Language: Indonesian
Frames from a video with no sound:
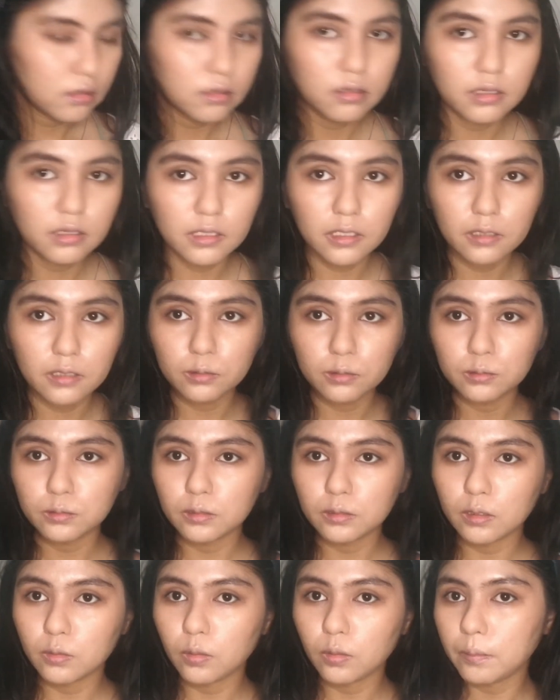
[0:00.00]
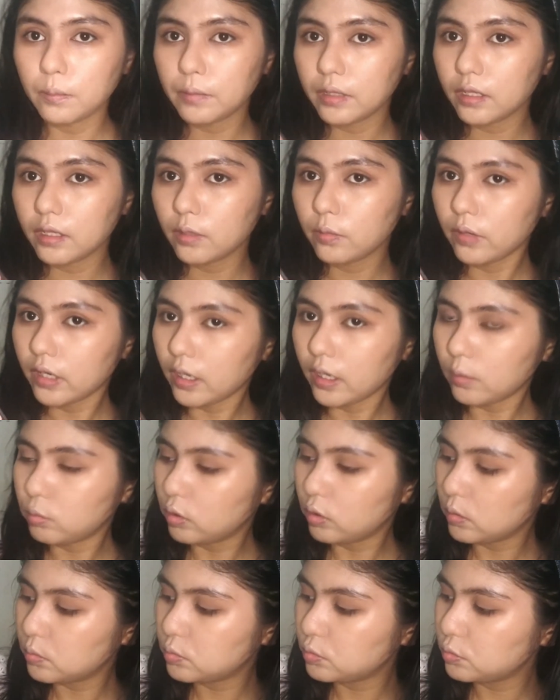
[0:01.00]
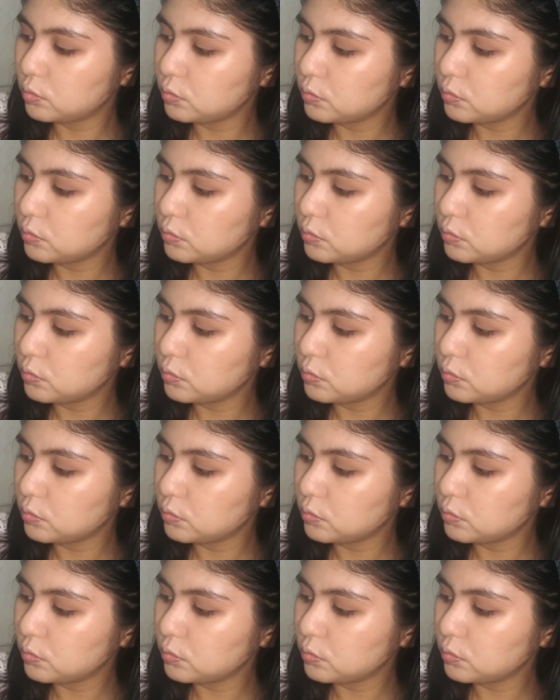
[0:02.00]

lalu aku ambil yang warna abu-abu